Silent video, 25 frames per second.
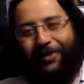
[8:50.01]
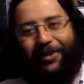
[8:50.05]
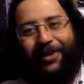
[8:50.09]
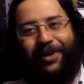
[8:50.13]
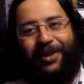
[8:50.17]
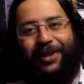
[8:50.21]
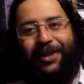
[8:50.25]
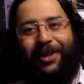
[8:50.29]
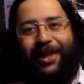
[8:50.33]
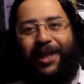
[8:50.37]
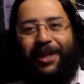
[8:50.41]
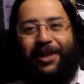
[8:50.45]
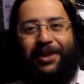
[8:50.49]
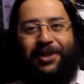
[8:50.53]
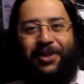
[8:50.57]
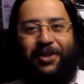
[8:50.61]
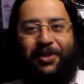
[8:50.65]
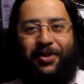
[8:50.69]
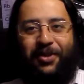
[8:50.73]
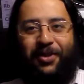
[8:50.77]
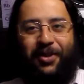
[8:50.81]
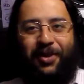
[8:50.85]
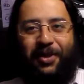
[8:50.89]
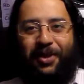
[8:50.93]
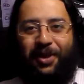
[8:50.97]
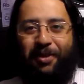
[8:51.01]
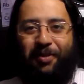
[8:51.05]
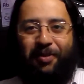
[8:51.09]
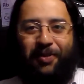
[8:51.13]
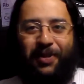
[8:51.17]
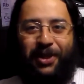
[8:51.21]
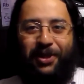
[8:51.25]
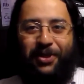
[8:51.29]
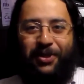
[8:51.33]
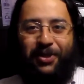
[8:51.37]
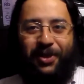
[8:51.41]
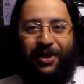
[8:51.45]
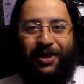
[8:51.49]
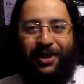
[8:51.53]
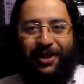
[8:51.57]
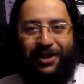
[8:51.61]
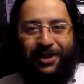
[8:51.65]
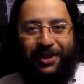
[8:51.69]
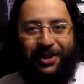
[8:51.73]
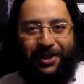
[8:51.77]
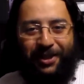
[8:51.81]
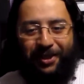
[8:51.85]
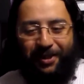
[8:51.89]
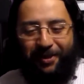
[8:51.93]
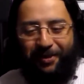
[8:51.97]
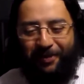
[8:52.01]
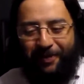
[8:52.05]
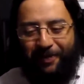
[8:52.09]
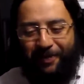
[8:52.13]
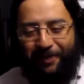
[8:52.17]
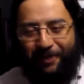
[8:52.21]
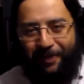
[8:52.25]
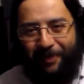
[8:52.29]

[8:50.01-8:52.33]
Fantástico, impressionante.